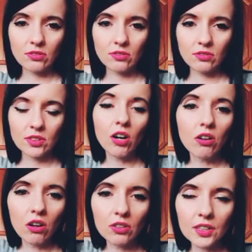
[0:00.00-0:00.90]
nie
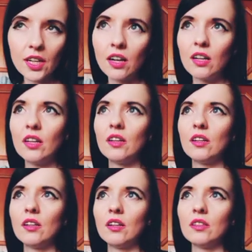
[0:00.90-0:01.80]
ogląda.
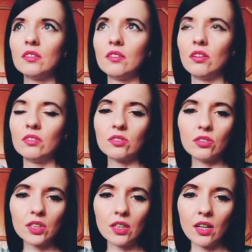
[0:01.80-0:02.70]
No, no to
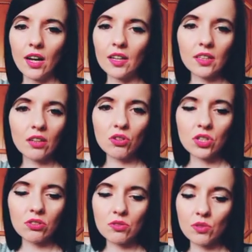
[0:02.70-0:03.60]
tyle. Ale
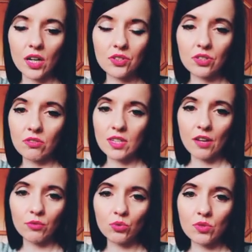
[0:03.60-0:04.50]
najgorzej to słuchajcie, no
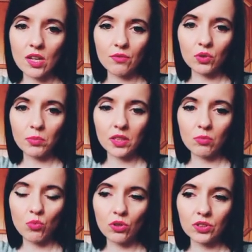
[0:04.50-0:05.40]
zawiódł, zawiódł mnie
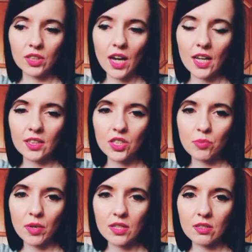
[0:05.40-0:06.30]
ten młody. Ja
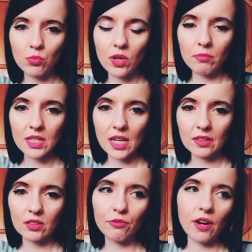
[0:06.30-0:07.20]
też bardzo byłam za
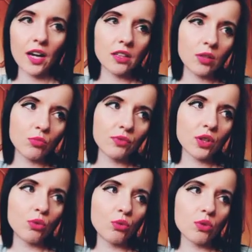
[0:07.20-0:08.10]
tym, fajnie
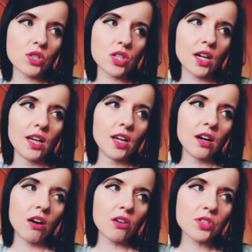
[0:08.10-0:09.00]
mówię, kurczę.
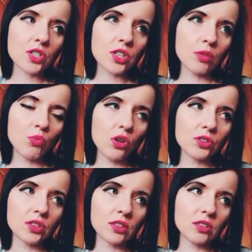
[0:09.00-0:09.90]
Chociaż ten
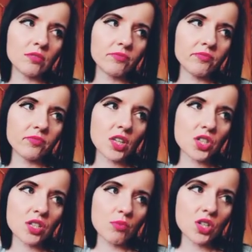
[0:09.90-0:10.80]
młody mm,
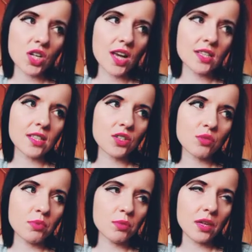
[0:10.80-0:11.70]
jeszcze ma szansę,
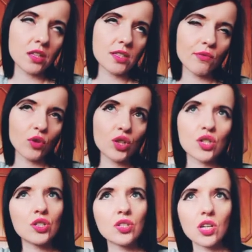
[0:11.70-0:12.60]
żeby zmienić swoje
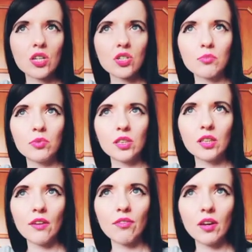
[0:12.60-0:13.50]
życie, żeby,
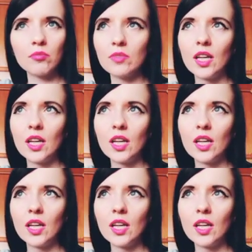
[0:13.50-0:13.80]
nie wiem,